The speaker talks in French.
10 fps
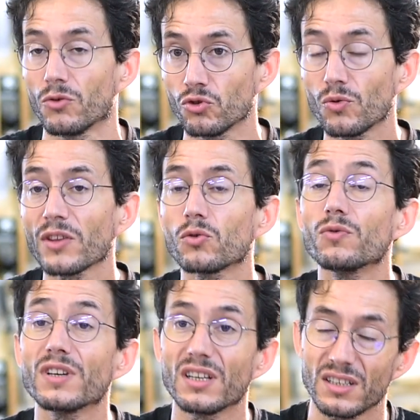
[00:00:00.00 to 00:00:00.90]
Donc je dois
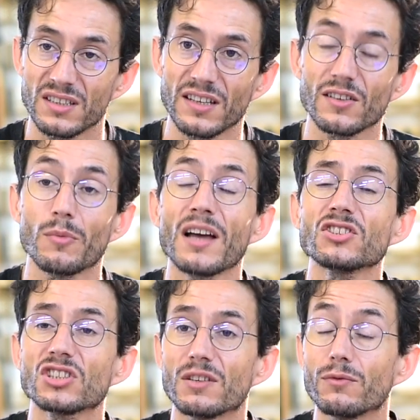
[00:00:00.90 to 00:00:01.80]
trouver des
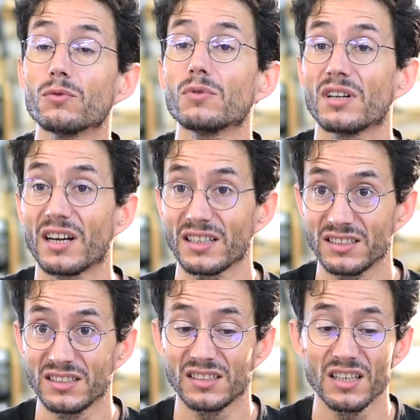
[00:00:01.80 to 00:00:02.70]
assemblages qui vont
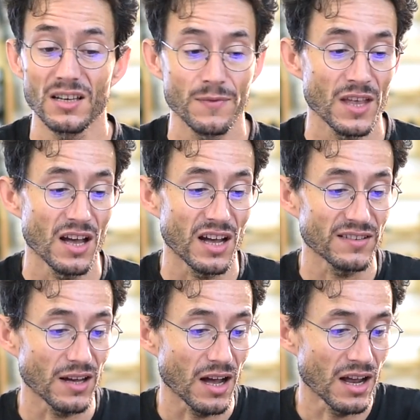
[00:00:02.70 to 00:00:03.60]
résister à ça.